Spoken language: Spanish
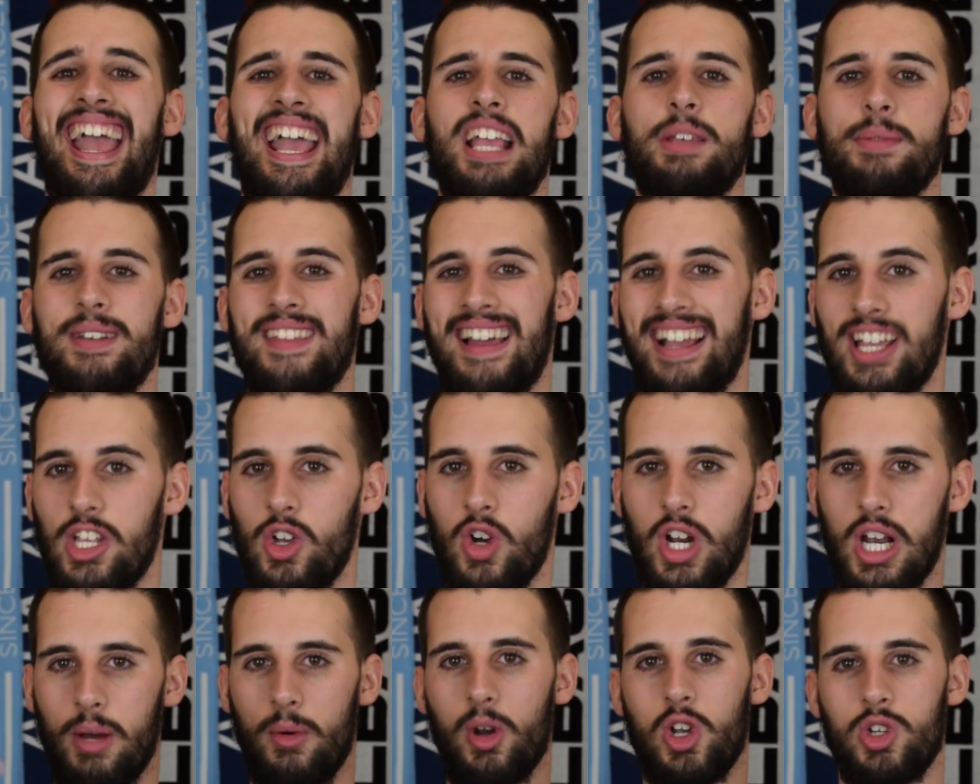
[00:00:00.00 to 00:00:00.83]
Es verdad que
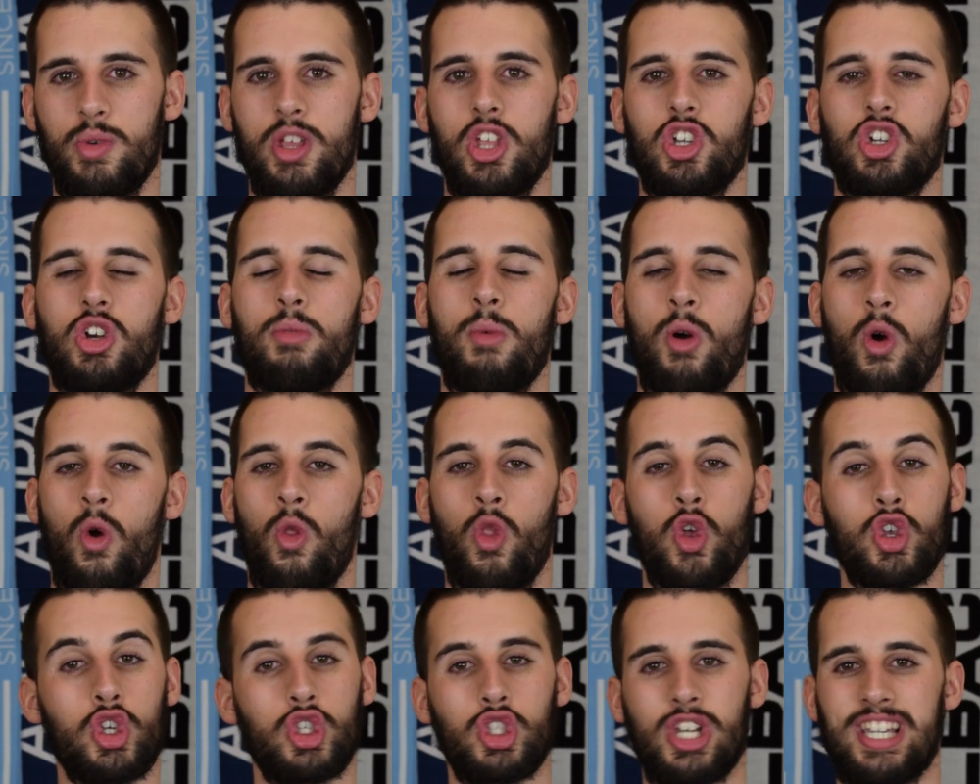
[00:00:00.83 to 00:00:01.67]
yo grabo los vídeos como
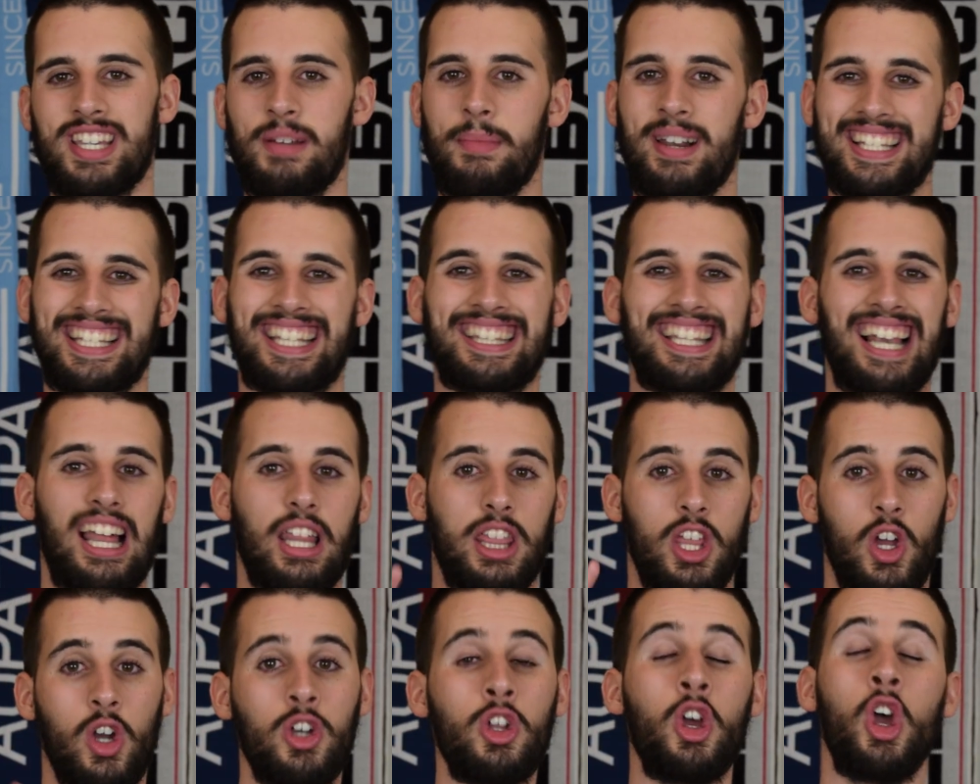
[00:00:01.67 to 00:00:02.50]
con dos o tres semanas de
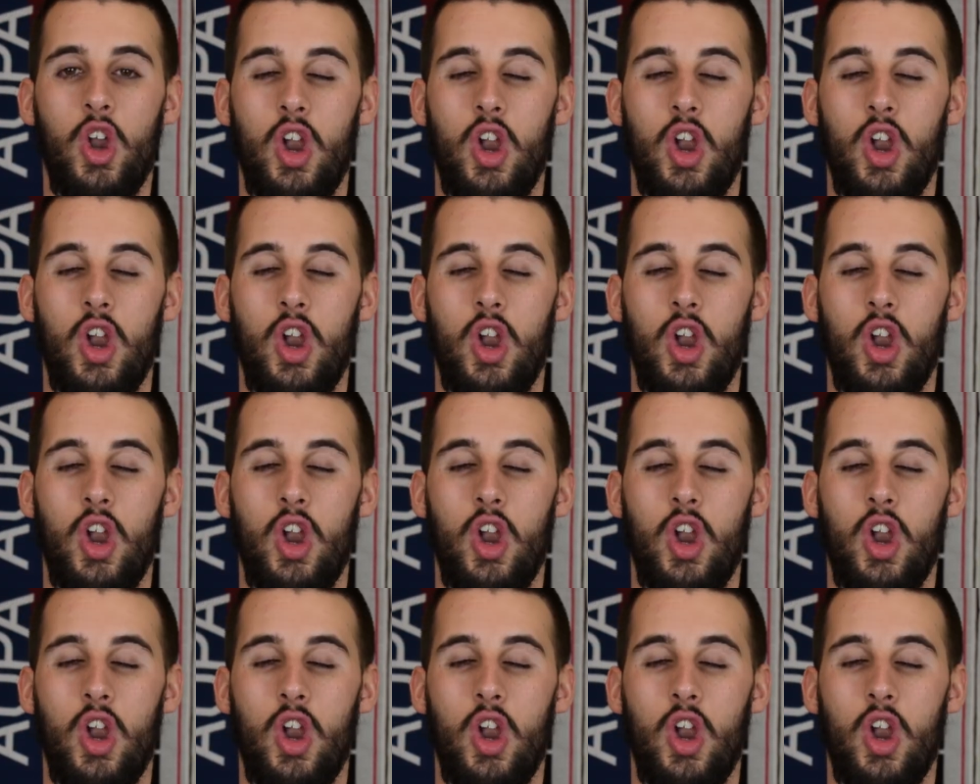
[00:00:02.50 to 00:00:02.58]
antelación.